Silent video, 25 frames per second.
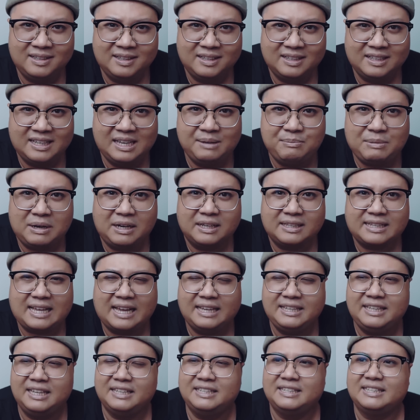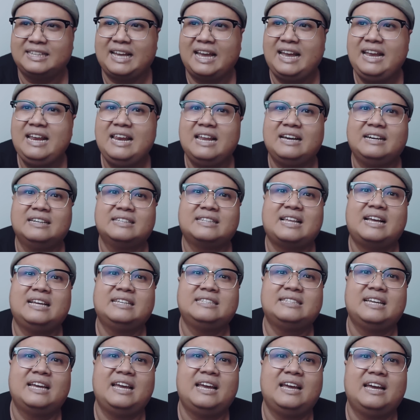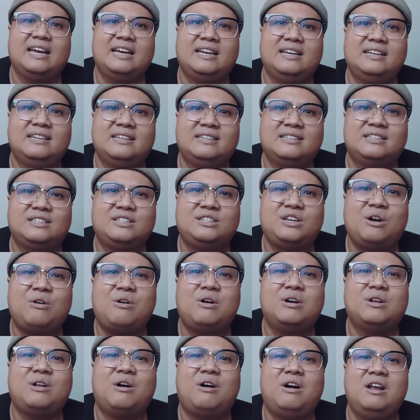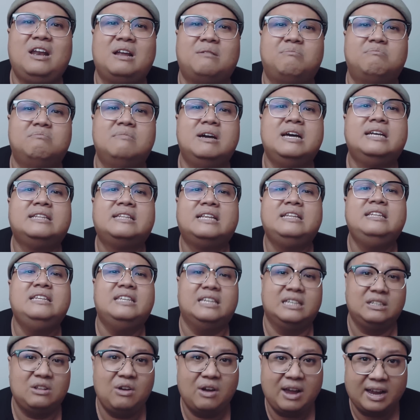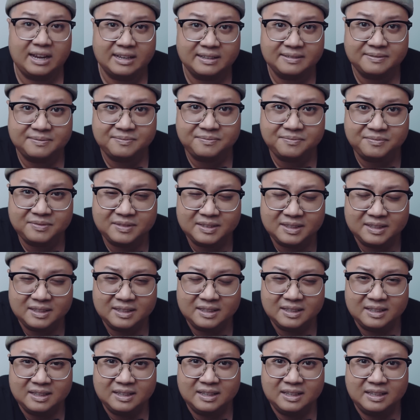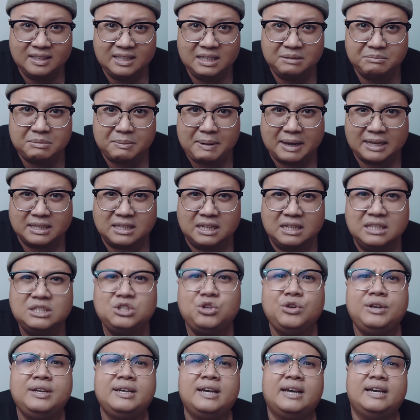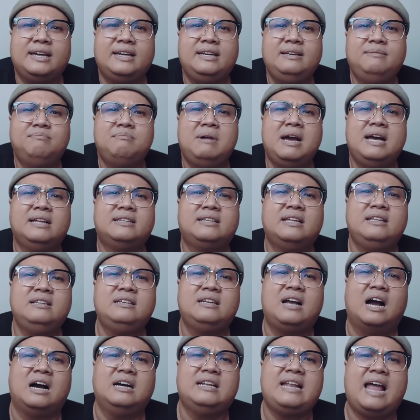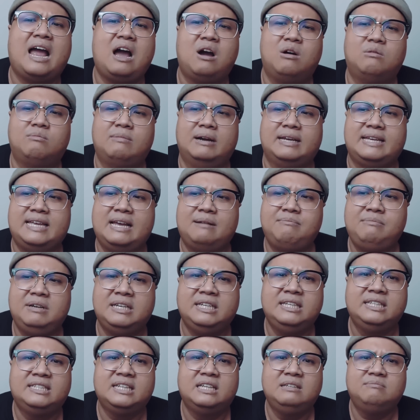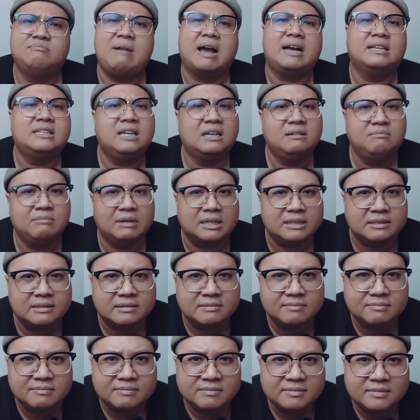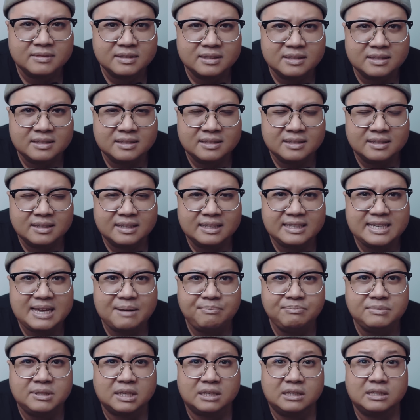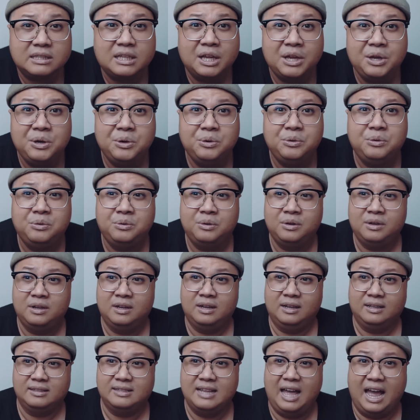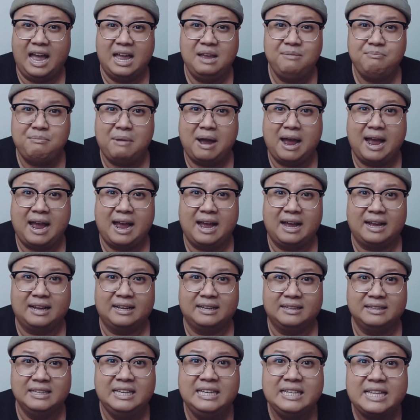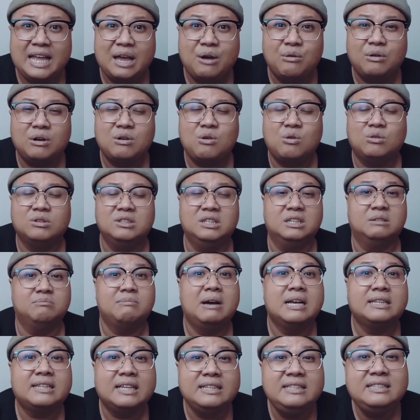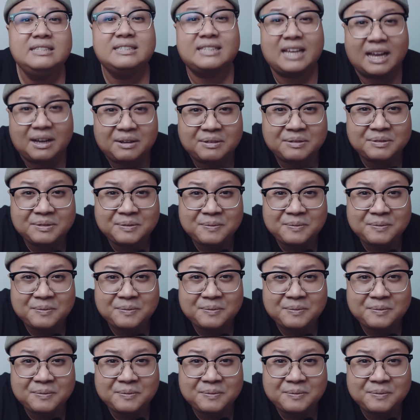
khi mà người ta nhìn thấy là người ta sẽ cho đó là mê tín dị đoan nhưng mà bạn thử suy nghĩ mê tín cỡ nào mà dám hy sinh bản thân mình dám tự thiêu để mà đi theo cái con đường mê tín sao